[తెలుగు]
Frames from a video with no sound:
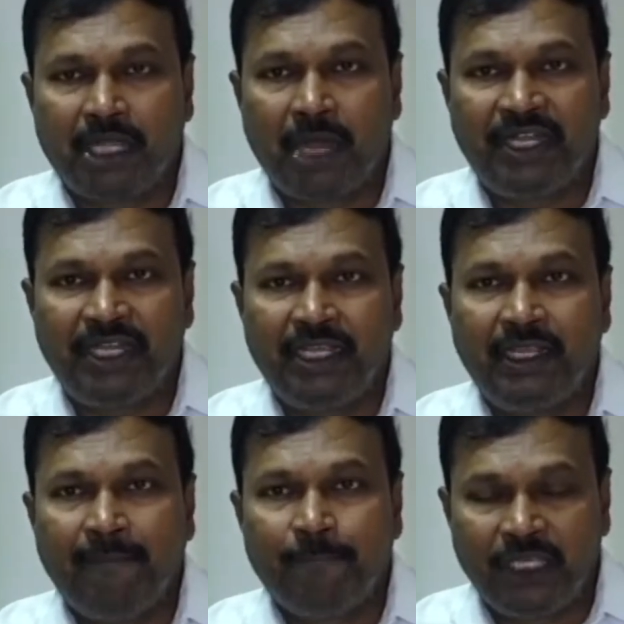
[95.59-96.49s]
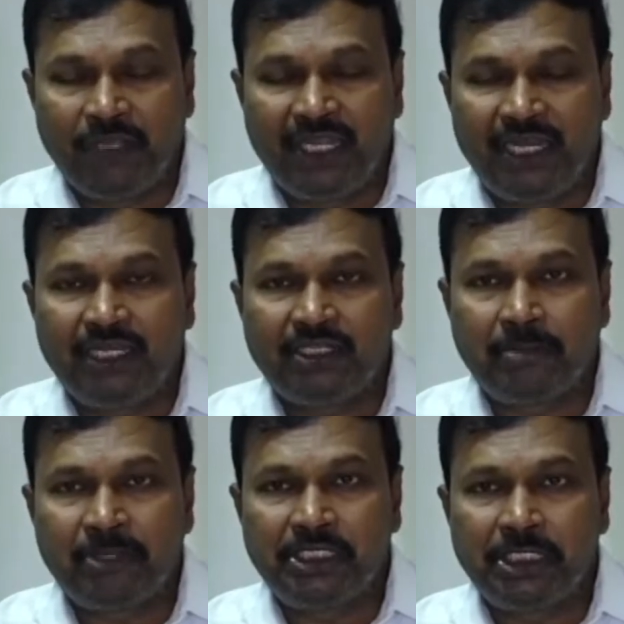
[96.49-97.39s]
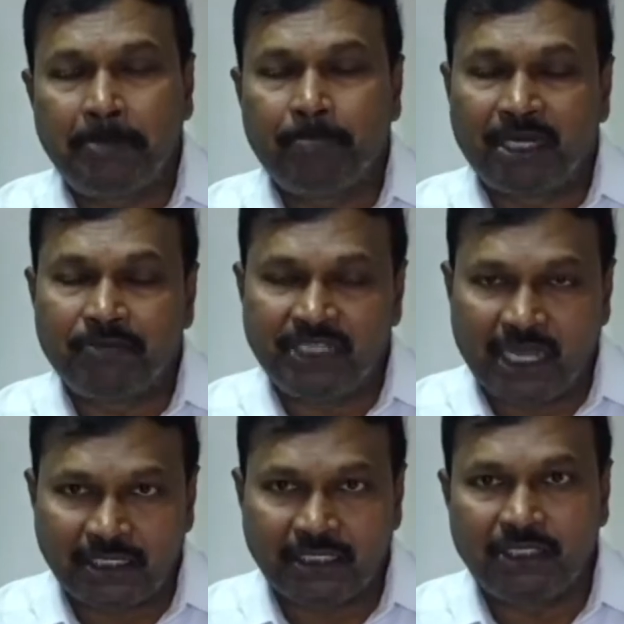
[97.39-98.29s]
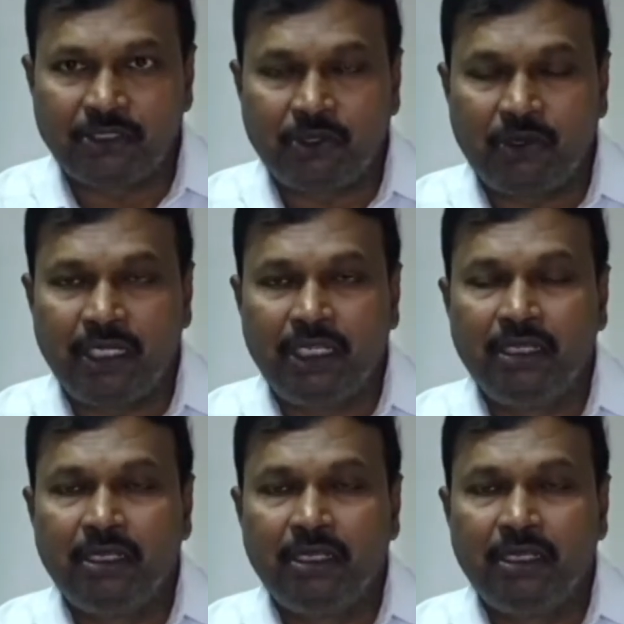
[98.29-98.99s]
కాబట్టి ఈ వేరియంట్కి సంబంధించి మనం జాగ్రత్త తీసుకోవాలి